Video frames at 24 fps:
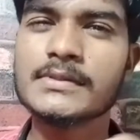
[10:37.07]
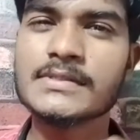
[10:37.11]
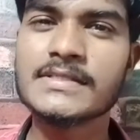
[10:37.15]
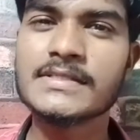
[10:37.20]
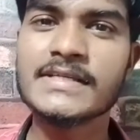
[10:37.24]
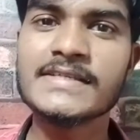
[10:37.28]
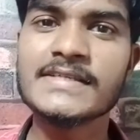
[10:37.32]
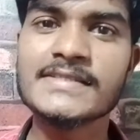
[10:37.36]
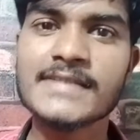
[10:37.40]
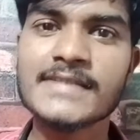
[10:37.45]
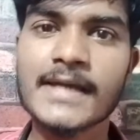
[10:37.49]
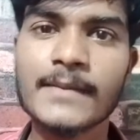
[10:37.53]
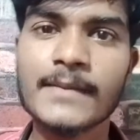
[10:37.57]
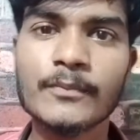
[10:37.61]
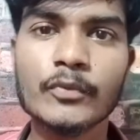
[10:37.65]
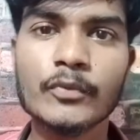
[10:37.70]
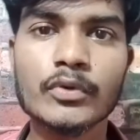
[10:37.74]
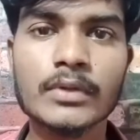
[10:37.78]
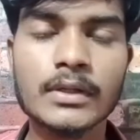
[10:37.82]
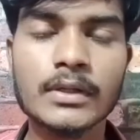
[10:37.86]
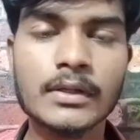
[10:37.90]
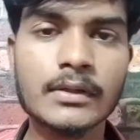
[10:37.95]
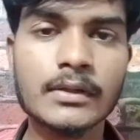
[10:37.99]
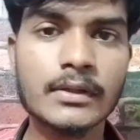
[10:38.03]
ஸ்ரீ சாம்
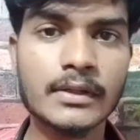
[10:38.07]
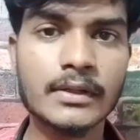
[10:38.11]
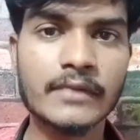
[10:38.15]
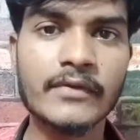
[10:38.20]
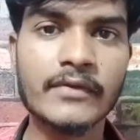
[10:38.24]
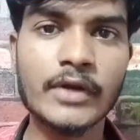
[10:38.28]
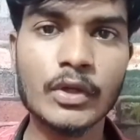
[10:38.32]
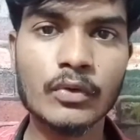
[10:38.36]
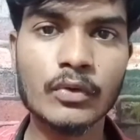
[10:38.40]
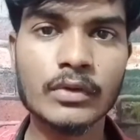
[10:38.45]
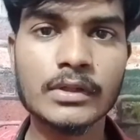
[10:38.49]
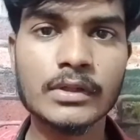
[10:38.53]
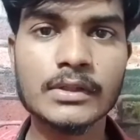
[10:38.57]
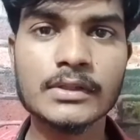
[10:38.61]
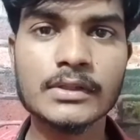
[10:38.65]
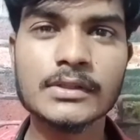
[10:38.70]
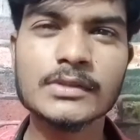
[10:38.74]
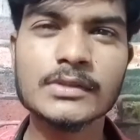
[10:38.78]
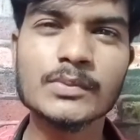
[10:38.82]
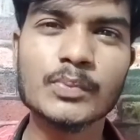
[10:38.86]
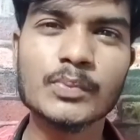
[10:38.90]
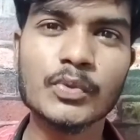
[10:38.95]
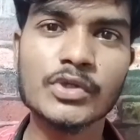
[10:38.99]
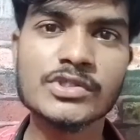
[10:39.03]
உங்களுக்கு இந்த வீடியோ வந்து
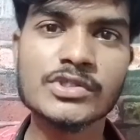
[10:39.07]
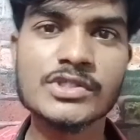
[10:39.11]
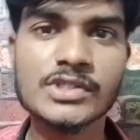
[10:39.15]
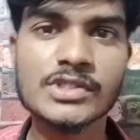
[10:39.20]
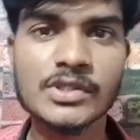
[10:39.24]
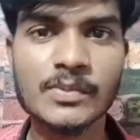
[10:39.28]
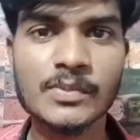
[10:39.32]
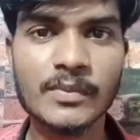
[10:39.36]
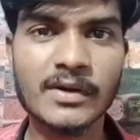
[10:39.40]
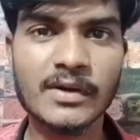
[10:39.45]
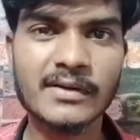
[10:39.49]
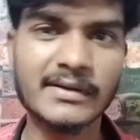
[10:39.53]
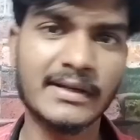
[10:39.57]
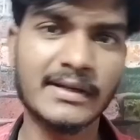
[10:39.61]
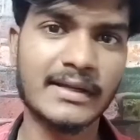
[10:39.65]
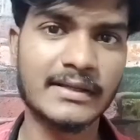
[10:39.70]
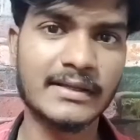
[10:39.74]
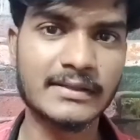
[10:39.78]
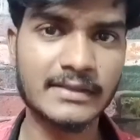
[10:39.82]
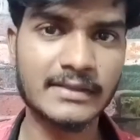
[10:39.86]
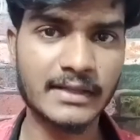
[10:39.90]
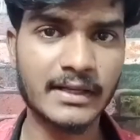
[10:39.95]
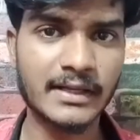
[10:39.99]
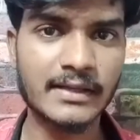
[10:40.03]
பிடிச்சிருக்குமான்னு
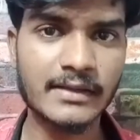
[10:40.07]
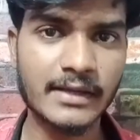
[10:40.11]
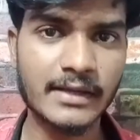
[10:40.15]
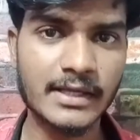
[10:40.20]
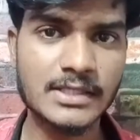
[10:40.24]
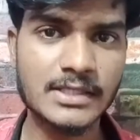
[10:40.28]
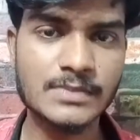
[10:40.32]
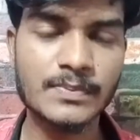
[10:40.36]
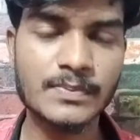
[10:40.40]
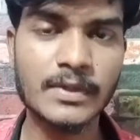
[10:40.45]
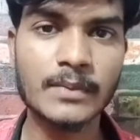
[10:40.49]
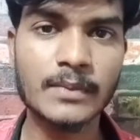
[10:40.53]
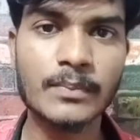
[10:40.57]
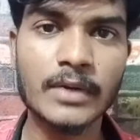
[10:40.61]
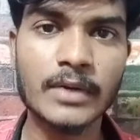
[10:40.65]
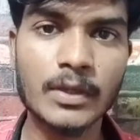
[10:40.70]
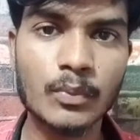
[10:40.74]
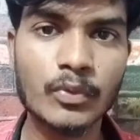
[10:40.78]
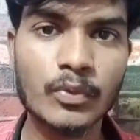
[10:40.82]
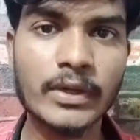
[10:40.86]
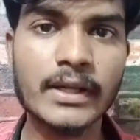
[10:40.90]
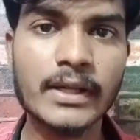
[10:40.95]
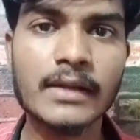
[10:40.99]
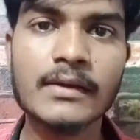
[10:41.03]
எனக்கு சரியாக எக்ஸ்பெக்ட் பண்ண
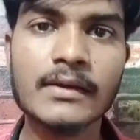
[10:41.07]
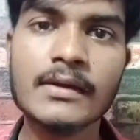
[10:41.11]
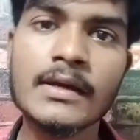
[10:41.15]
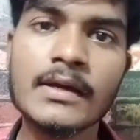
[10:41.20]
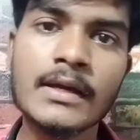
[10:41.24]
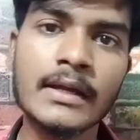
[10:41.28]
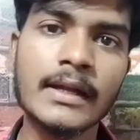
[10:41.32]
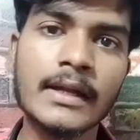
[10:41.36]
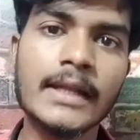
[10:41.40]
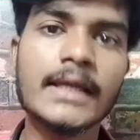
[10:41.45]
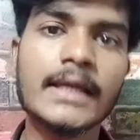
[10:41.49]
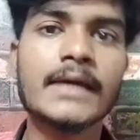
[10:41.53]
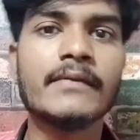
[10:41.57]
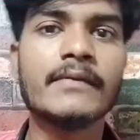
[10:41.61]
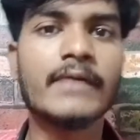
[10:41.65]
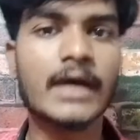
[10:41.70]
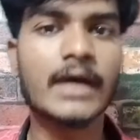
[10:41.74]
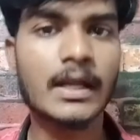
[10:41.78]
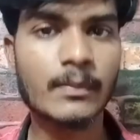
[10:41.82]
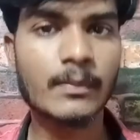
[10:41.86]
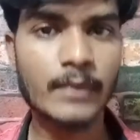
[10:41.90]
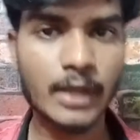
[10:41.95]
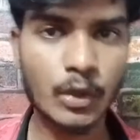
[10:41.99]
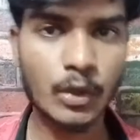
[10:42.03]
முடியல நீங்கள்
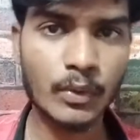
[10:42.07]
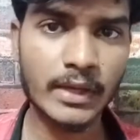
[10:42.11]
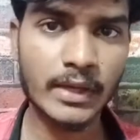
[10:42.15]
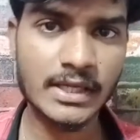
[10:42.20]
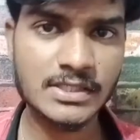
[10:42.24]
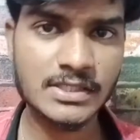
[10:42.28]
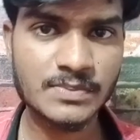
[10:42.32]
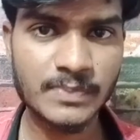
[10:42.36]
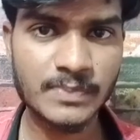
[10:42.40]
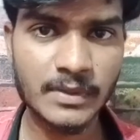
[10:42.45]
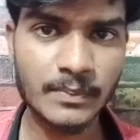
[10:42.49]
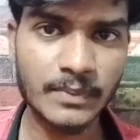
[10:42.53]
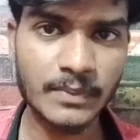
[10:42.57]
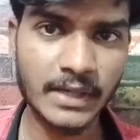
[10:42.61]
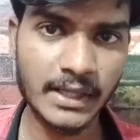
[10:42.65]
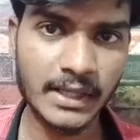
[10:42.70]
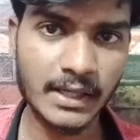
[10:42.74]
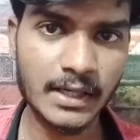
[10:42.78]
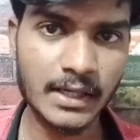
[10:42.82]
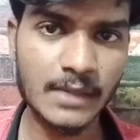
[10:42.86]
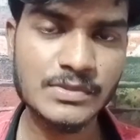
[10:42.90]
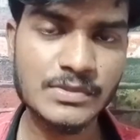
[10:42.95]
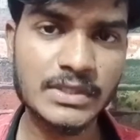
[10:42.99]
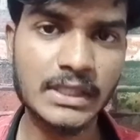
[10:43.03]
வேறு மாதிரி கூட எக்ஸ்பெக்ட்
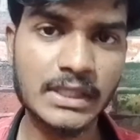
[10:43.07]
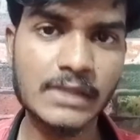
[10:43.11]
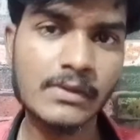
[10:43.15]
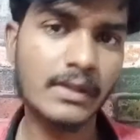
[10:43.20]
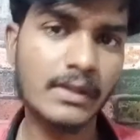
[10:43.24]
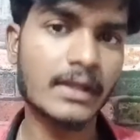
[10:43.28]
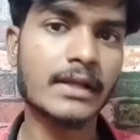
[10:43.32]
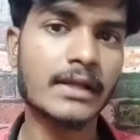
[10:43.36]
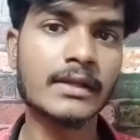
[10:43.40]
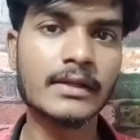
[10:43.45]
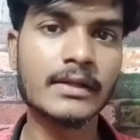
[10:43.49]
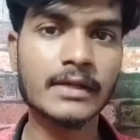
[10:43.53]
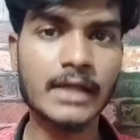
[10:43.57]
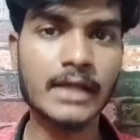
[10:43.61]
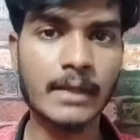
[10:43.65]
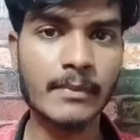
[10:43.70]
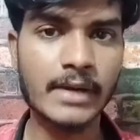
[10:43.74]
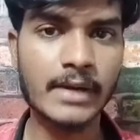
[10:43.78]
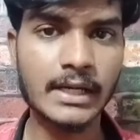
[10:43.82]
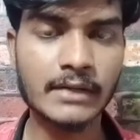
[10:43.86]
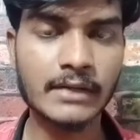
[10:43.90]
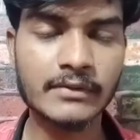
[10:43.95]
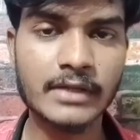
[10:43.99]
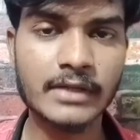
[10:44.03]
பண்ணிக்கலாம் ஸோ எது வந்தாலும் இந்த
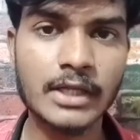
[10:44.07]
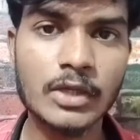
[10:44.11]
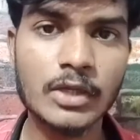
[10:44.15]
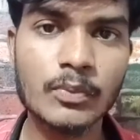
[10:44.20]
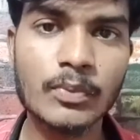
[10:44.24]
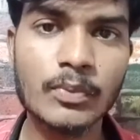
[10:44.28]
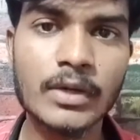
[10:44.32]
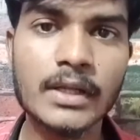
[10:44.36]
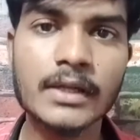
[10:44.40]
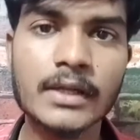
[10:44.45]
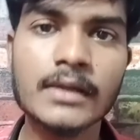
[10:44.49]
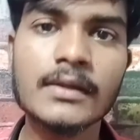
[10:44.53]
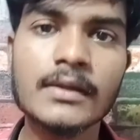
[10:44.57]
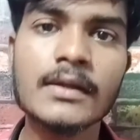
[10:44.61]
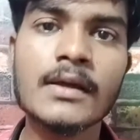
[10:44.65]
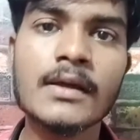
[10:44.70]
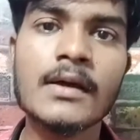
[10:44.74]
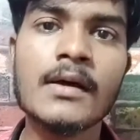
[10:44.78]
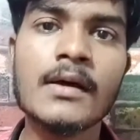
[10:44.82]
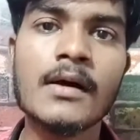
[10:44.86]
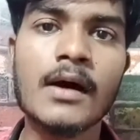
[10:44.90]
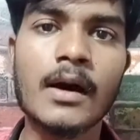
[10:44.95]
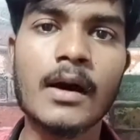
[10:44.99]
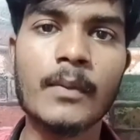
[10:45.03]
கமெண்ட் வந்து லீவ் பண்ணுங்கள்
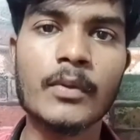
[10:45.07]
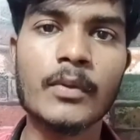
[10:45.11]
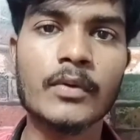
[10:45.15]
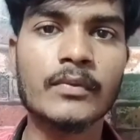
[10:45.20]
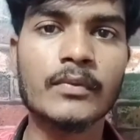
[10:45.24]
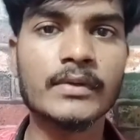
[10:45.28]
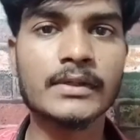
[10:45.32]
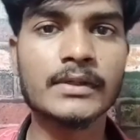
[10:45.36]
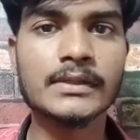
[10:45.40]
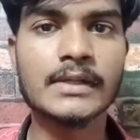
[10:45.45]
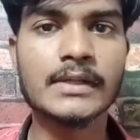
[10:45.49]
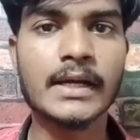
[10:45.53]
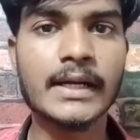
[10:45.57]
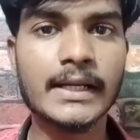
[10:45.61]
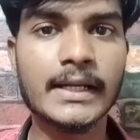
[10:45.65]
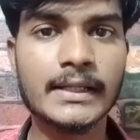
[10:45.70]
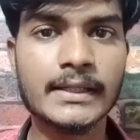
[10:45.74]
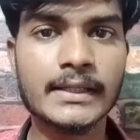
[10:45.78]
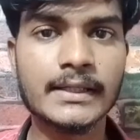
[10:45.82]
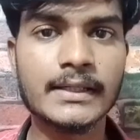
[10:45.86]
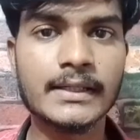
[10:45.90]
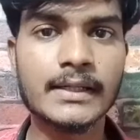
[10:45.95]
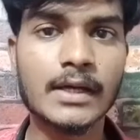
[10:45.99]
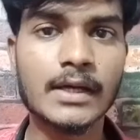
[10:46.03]
அப்புறம் வந்து
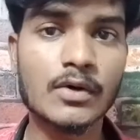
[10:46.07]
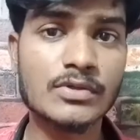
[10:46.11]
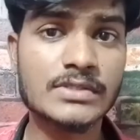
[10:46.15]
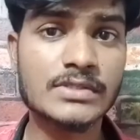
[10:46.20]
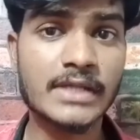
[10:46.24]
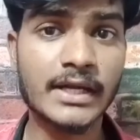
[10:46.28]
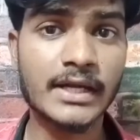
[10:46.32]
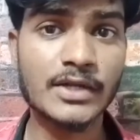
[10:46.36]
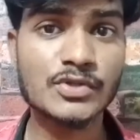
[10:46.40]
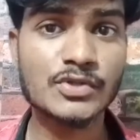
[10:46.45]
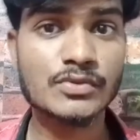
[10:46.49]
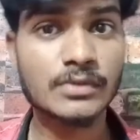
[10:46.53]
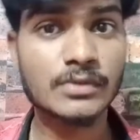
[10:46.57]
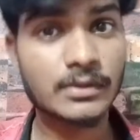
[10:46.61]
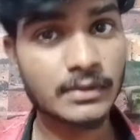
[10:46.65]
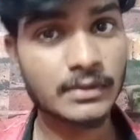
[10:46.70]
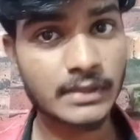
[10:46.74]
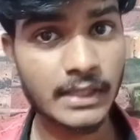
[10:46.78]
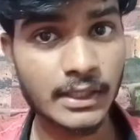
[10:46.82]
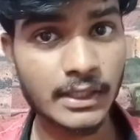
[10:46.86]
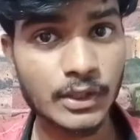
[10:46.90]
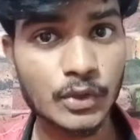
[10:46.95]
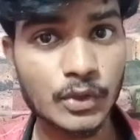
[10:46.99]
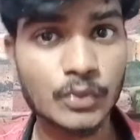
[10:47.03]
அன்டில் தென் நான் சயின்டிஸ்ட் வந்து
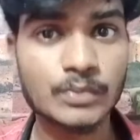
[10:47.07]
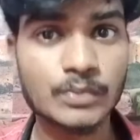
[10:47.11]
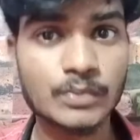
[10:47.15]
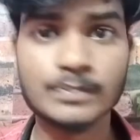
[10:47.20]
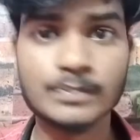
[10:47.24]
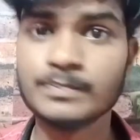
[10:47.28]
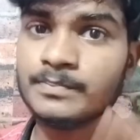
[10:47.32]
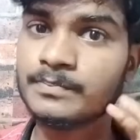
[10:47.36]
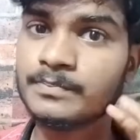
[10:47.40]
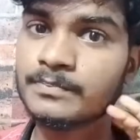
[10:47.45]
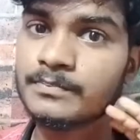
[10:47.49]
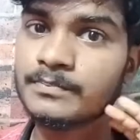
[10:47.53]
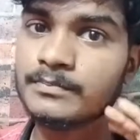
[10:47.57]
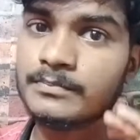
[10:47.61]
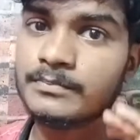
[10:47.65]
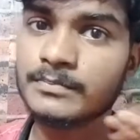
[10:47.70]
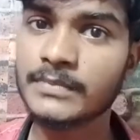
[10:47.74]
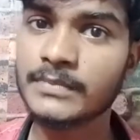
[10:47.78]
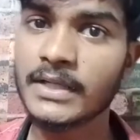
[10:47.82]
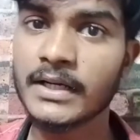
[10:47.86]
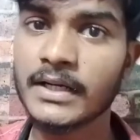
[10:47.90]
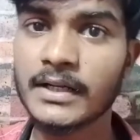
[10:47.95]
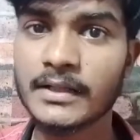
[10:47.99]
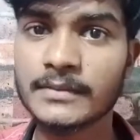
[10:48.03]
தேங்க்யூ
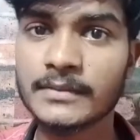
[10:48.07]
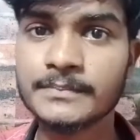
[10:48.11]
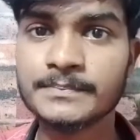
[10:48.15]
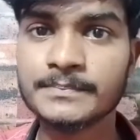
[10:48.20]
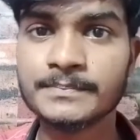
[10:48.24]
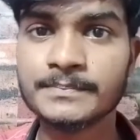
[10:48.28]
டாட்டா